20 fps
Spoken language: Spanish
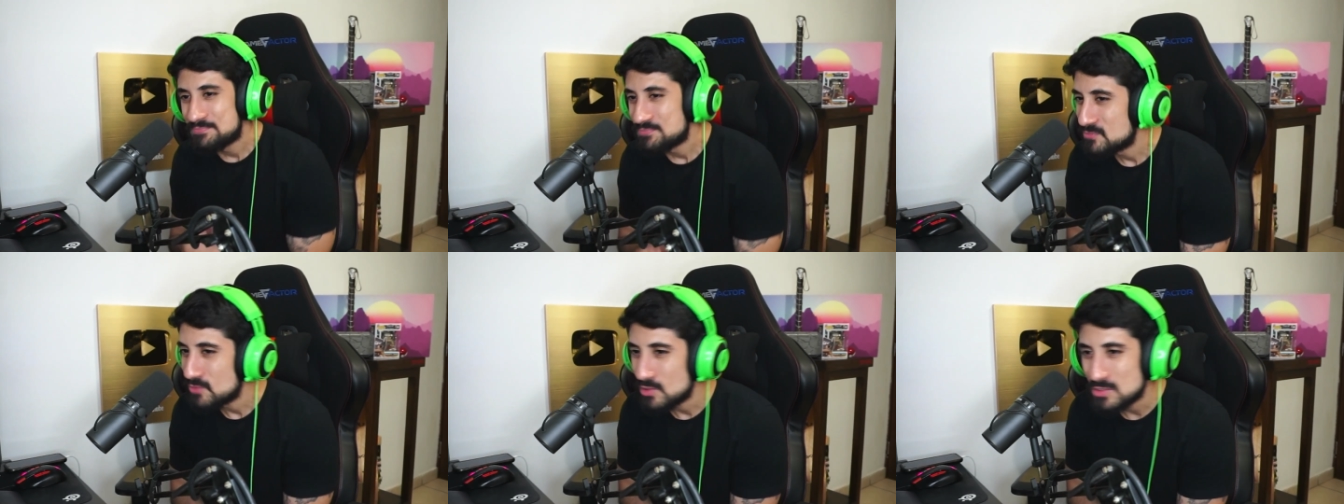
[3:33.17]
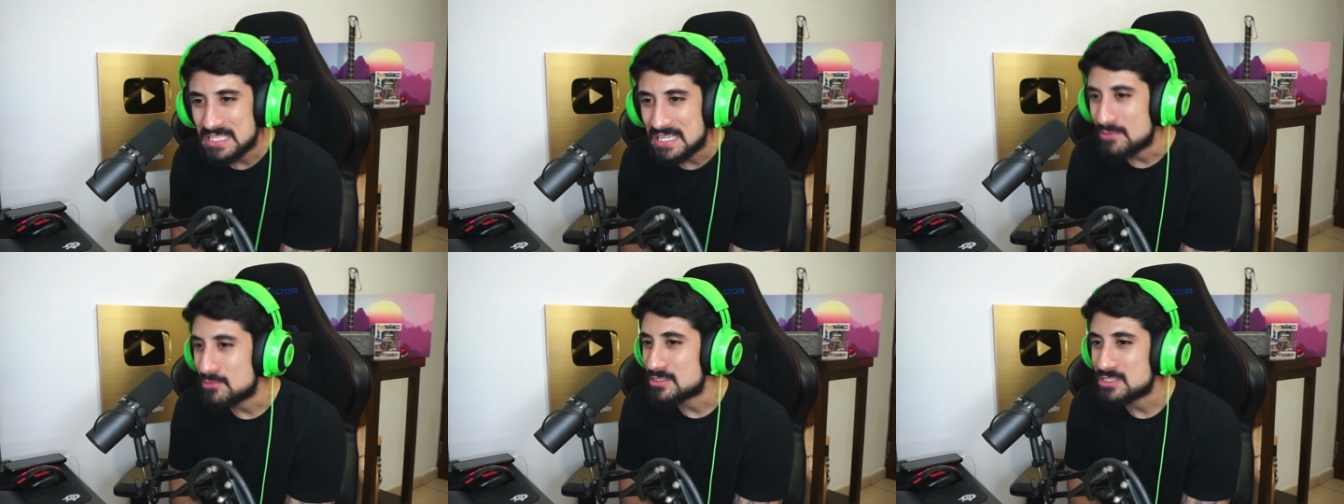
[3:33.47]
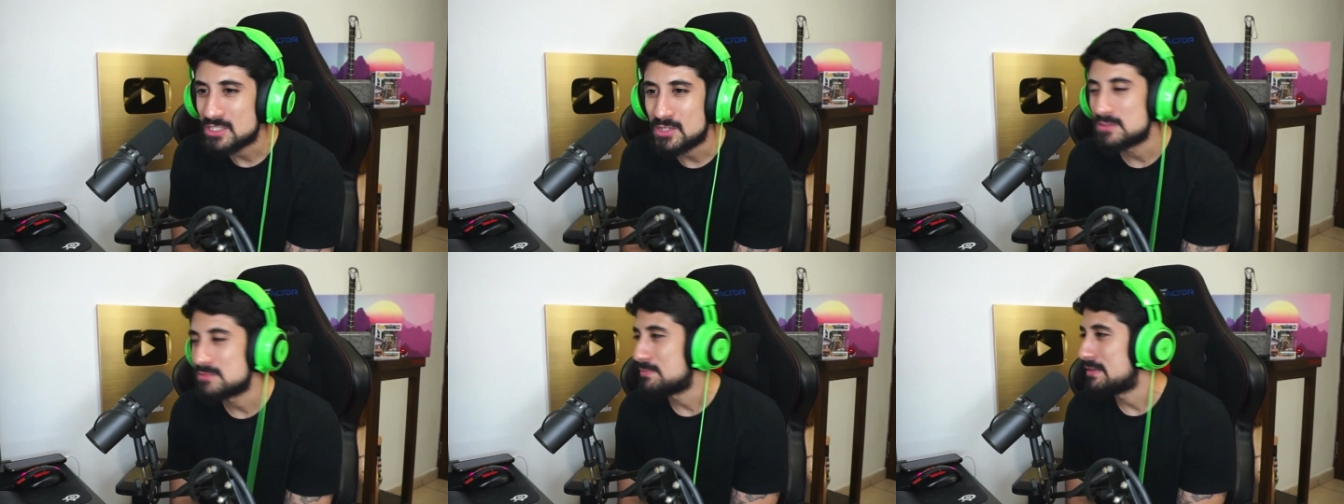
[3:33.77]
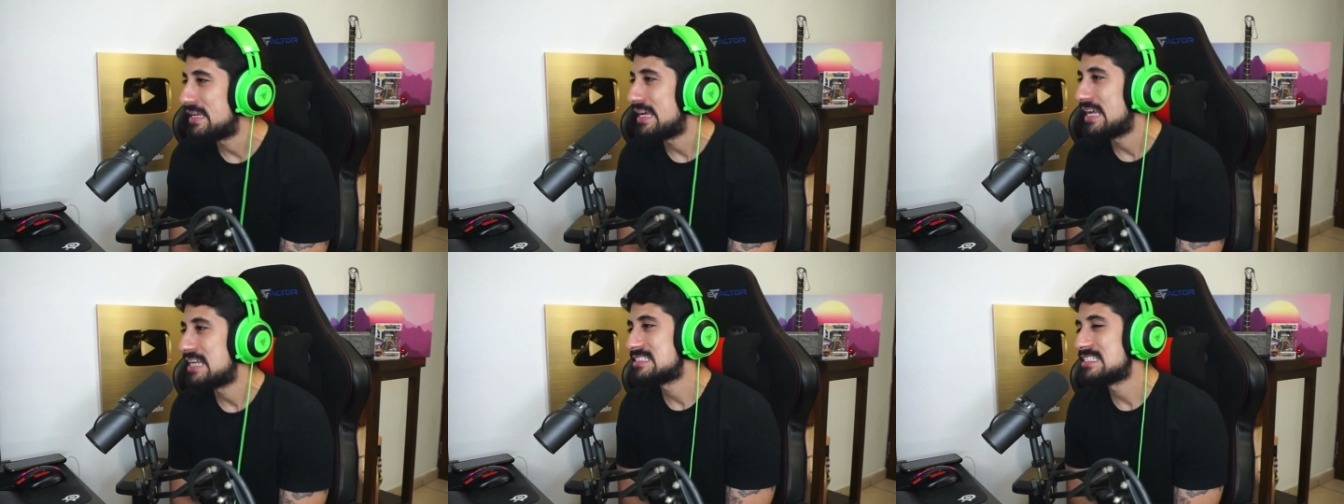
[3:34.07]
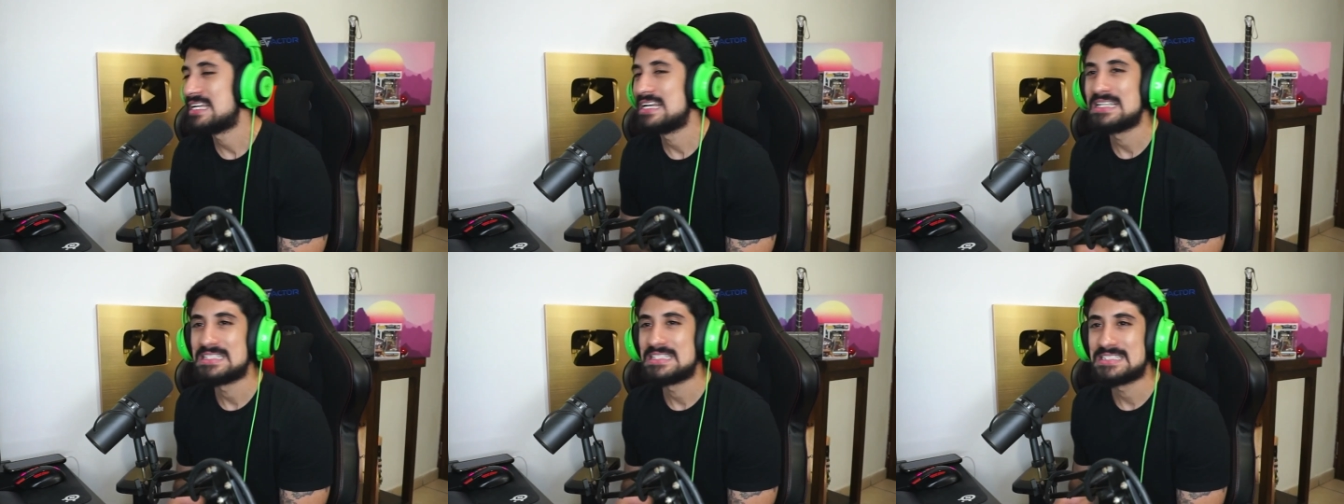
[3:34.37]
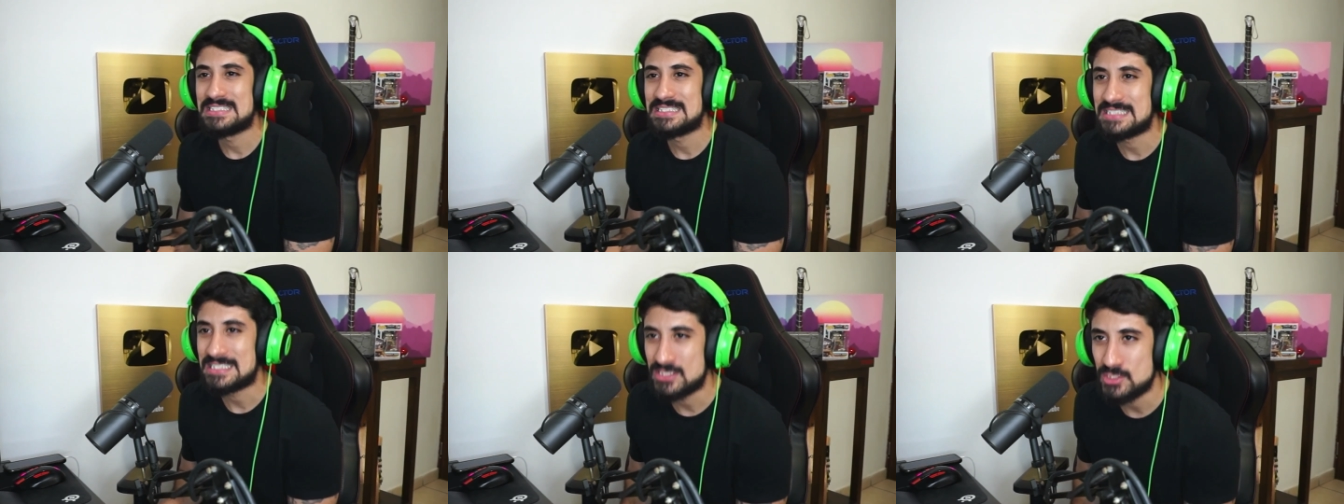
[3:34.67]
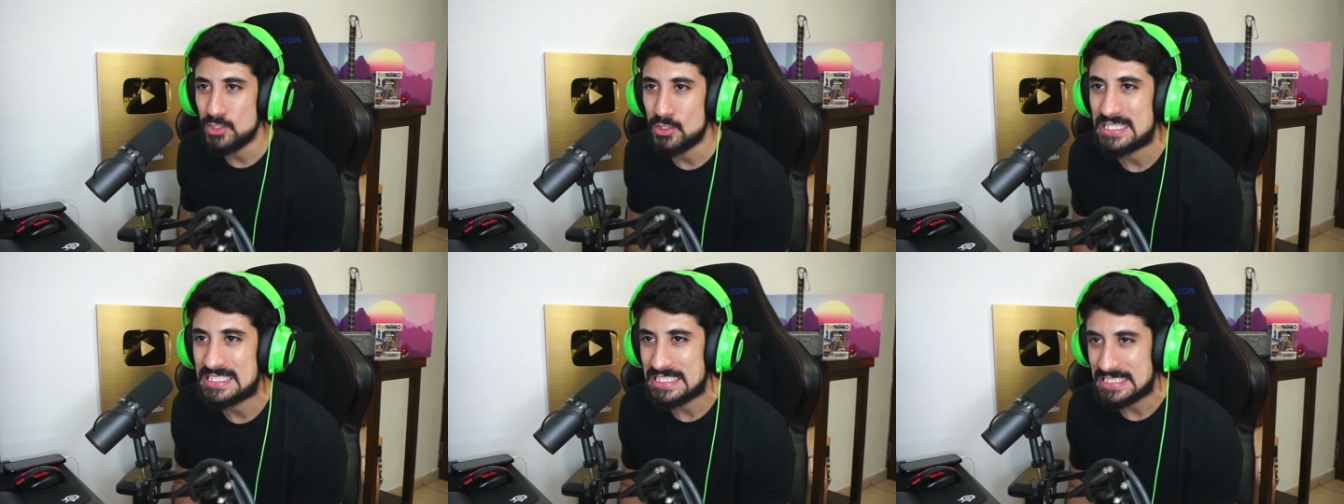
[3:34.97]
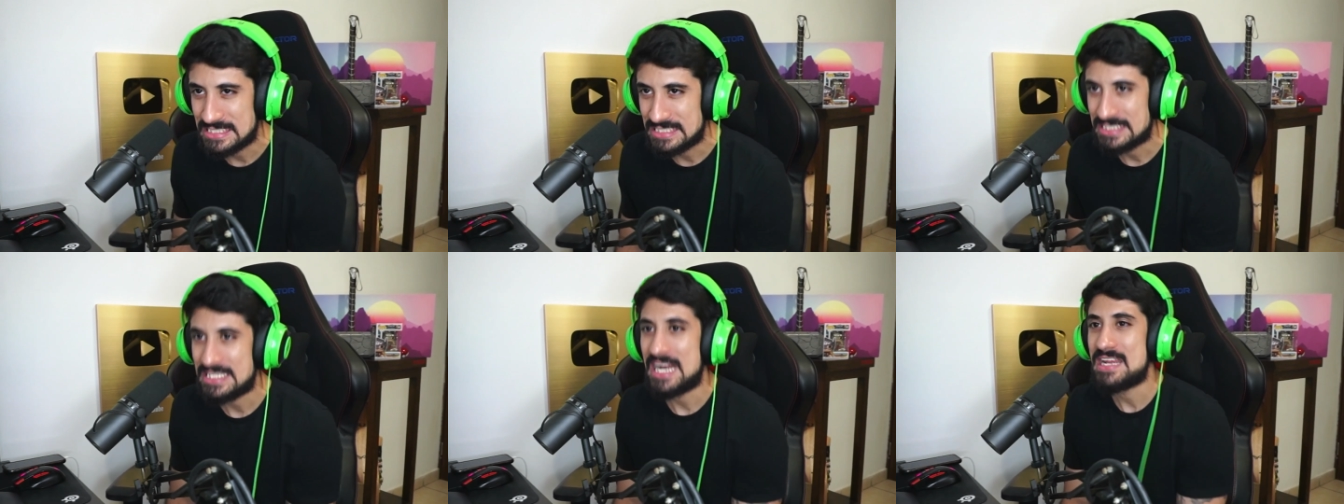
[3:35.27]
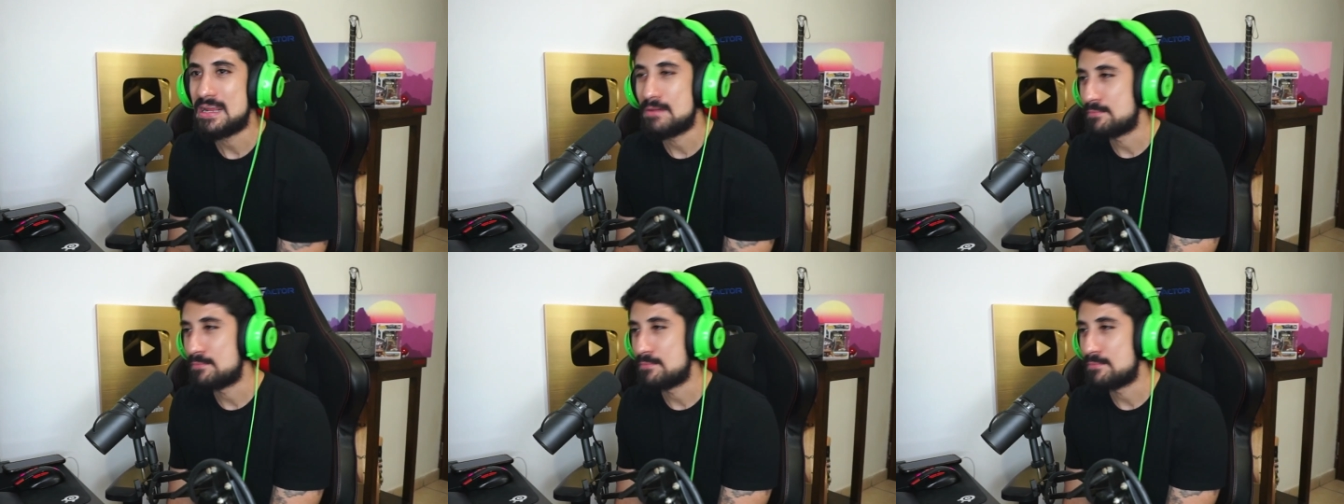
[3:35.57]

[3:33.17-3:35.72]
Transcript: No sé, no sé cómo explicar esa sensación, es extraña,